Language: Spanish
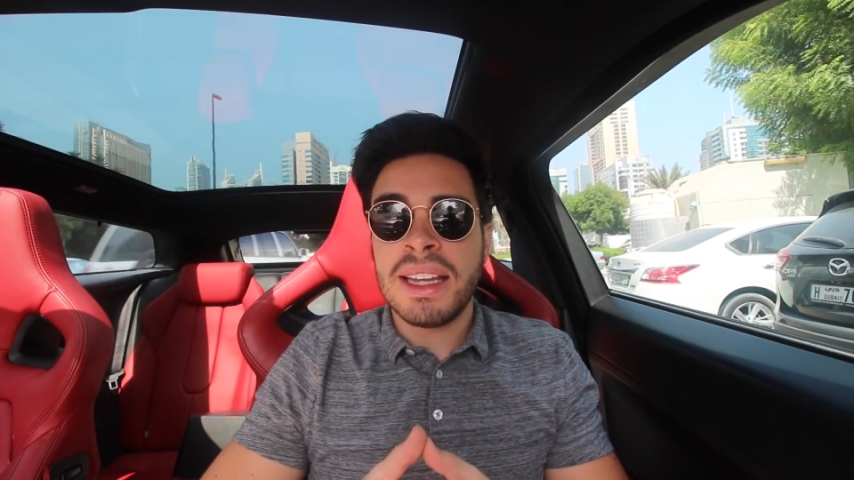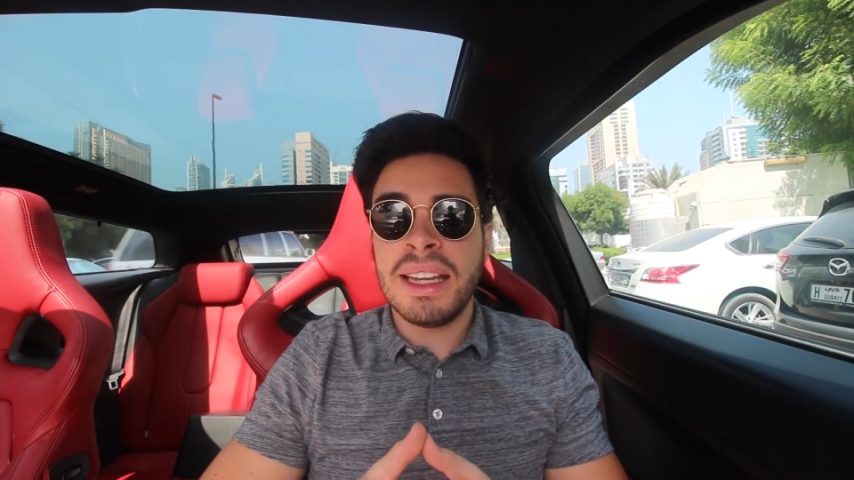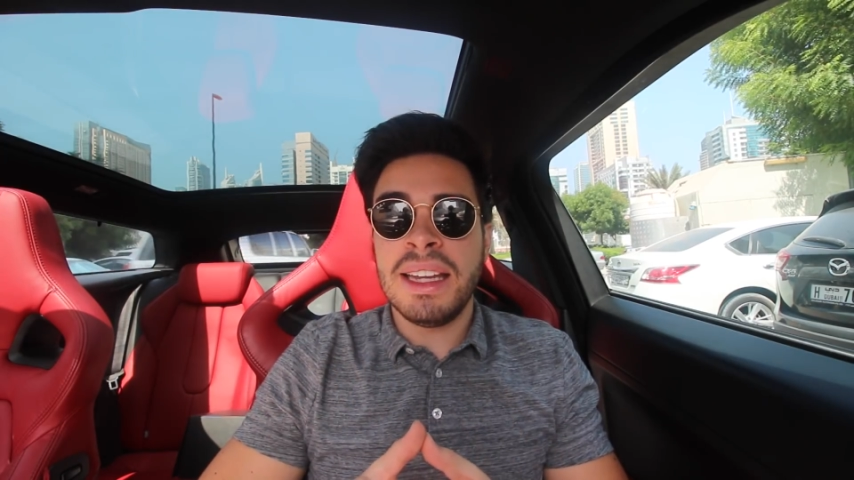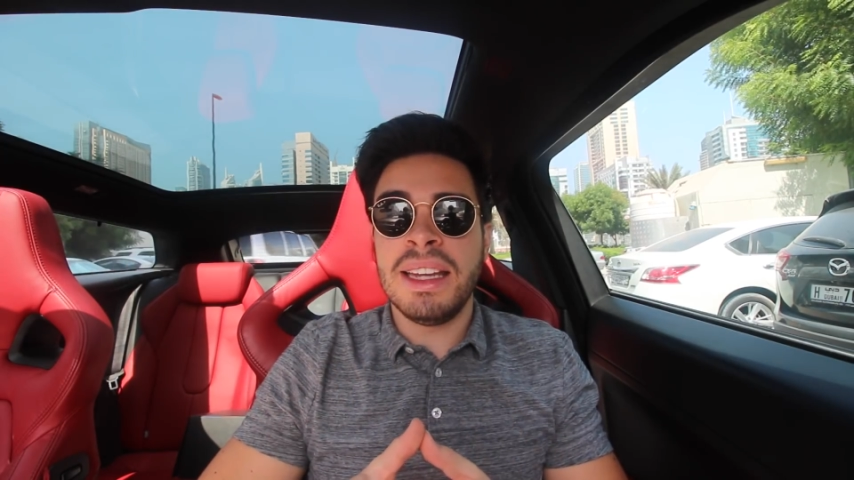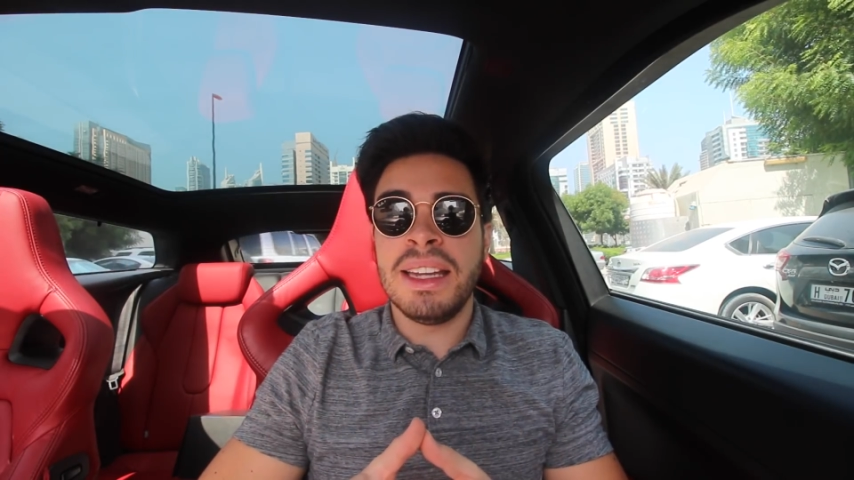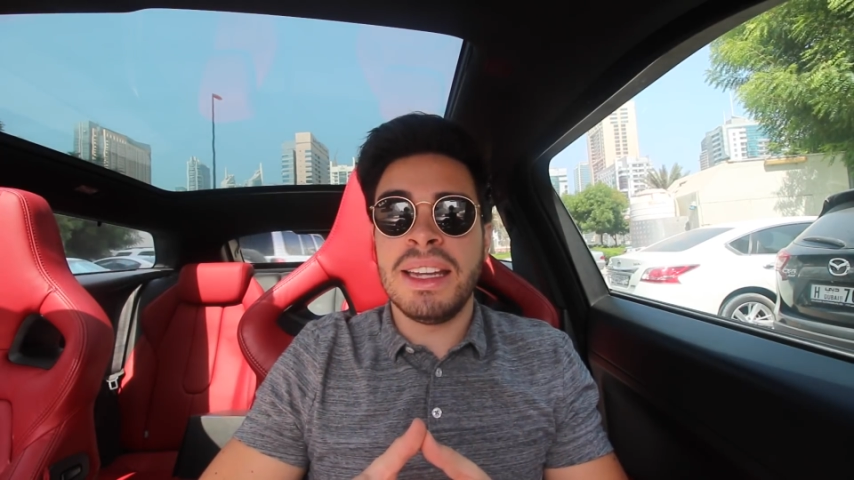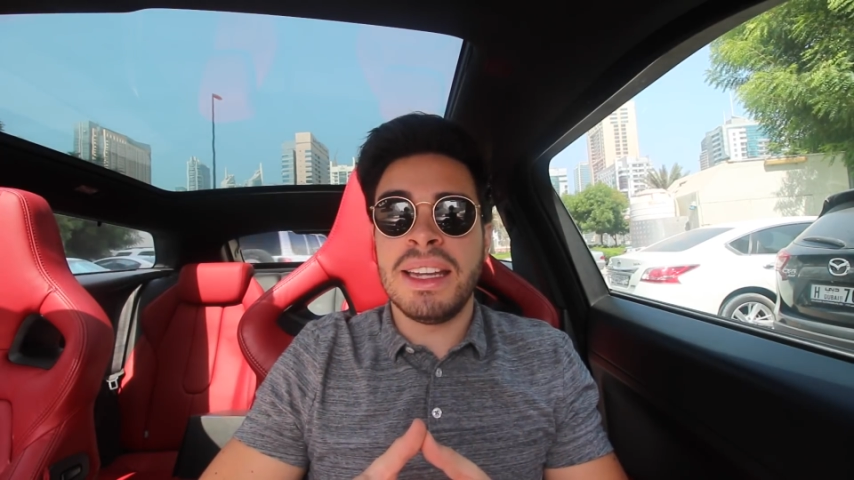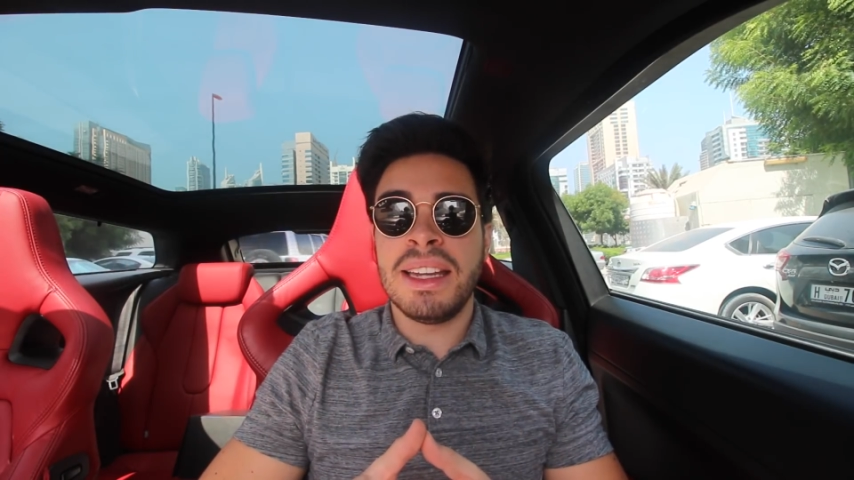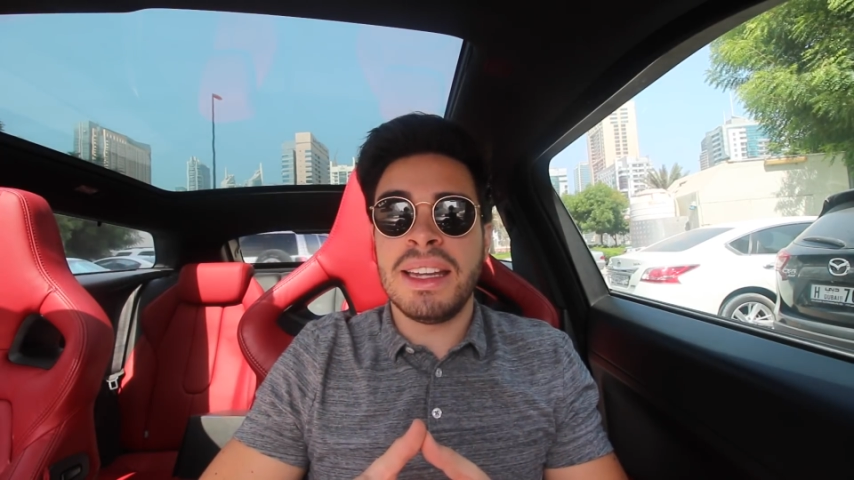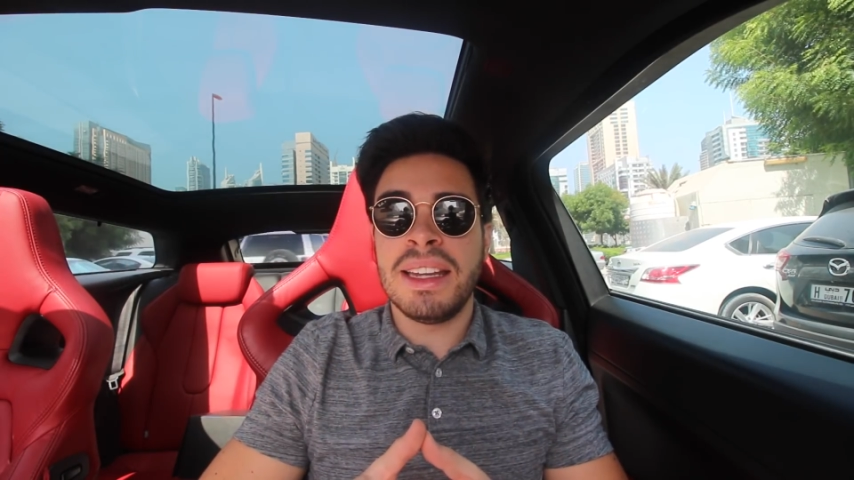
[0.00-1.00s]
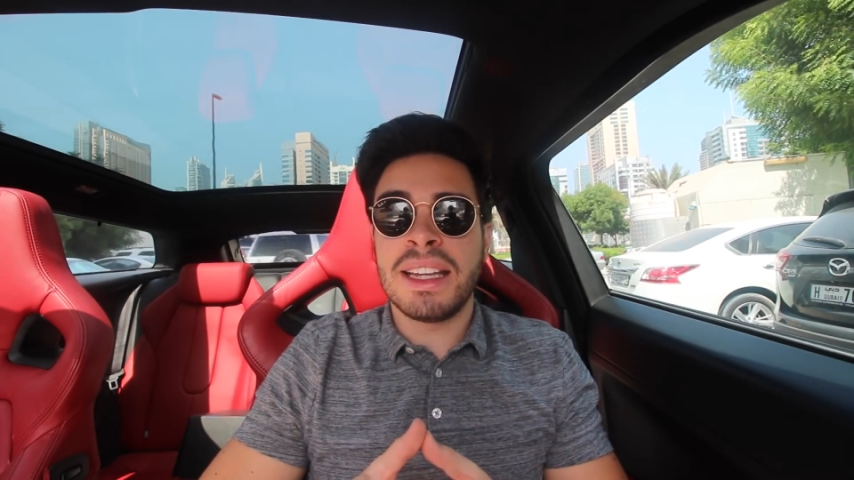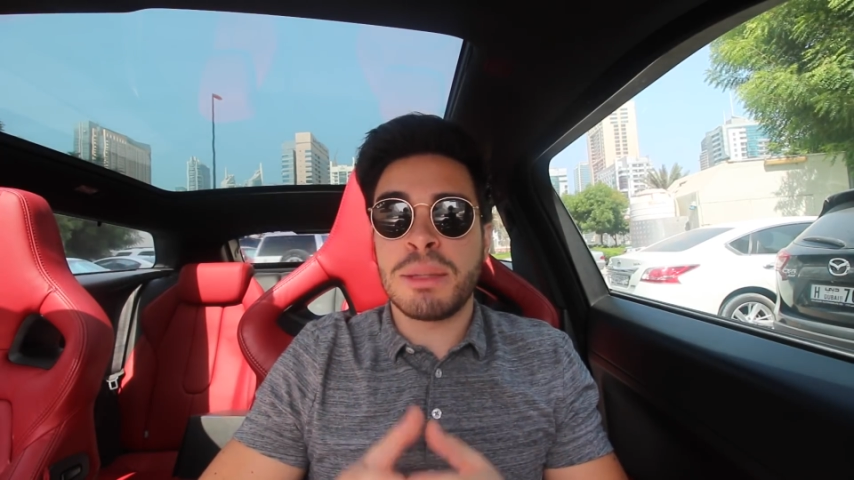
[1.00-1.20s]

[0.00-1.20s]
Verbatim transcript: y